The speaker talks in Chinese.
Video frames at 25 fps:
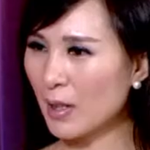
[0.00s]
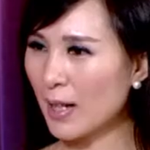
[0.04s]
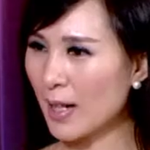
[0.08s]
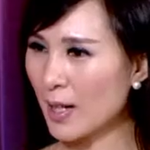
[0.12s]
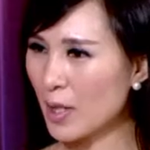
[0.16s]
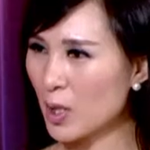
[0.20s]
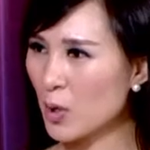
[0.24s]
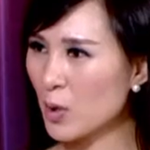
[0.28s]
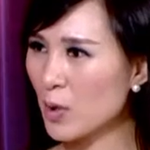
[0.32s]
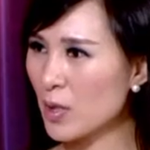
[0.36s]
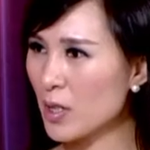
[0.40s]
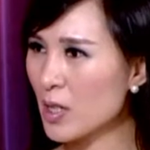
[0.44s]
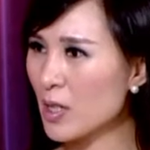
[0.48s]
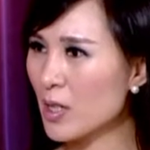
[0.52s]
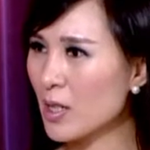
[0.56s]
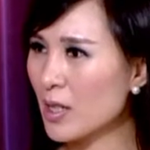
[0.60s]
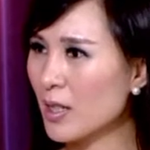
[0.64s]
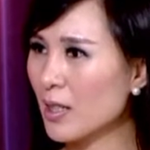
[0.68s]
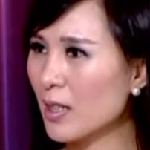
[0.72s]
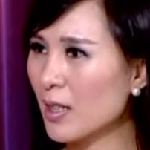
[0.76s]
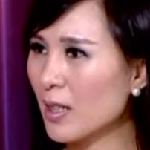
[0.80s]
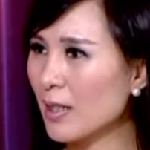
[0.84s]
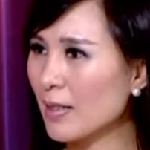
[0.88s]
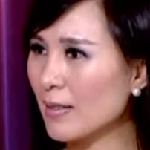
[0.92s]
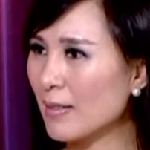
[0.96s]
来说是一
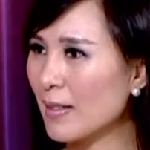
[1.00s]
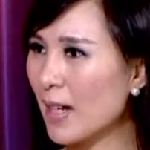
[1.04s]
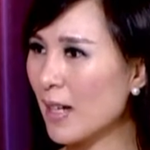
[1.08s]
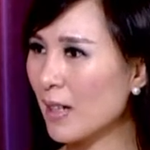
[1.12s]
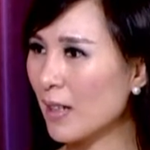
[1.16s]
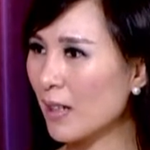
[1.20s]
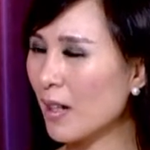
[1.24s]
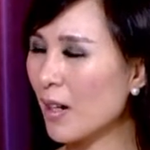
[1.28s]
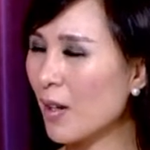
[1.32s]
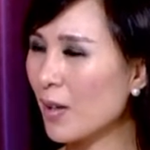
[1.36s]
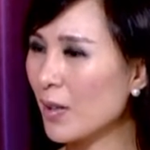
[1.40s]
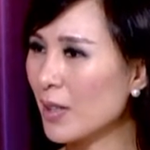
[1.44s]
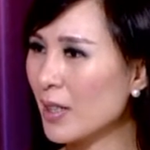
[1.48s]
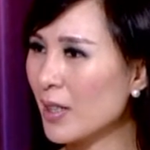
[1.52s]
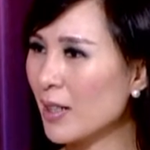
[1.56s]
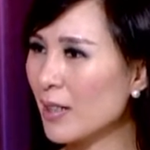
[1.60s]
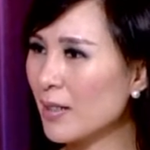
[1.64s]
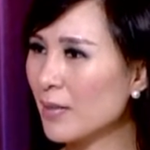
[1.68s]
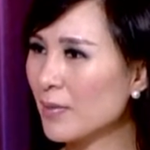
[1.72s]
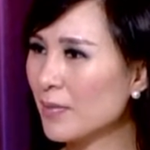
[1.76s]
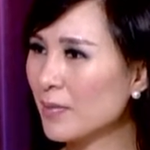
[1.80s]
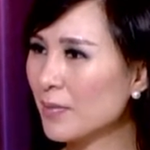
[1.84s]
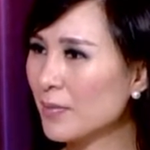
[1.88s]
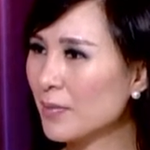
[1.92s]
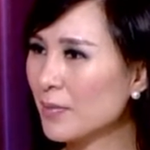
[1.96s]
个很大的考验，
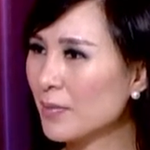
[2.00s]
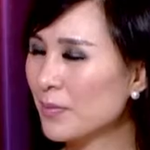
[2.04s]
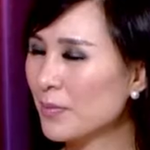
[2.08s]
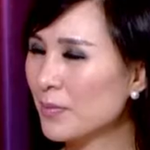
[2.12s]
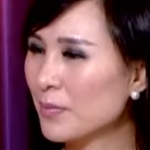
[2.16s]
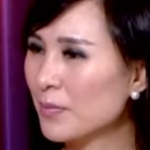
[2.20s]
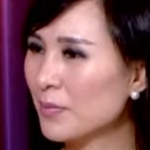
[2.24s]
所以完